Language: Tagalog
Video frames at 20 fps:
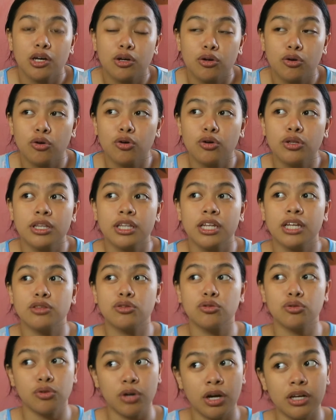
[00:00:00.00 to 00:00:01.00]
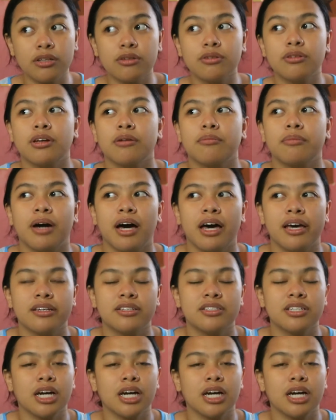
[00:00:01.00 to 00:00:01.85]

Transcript: Kung naturuan nyo ng maayos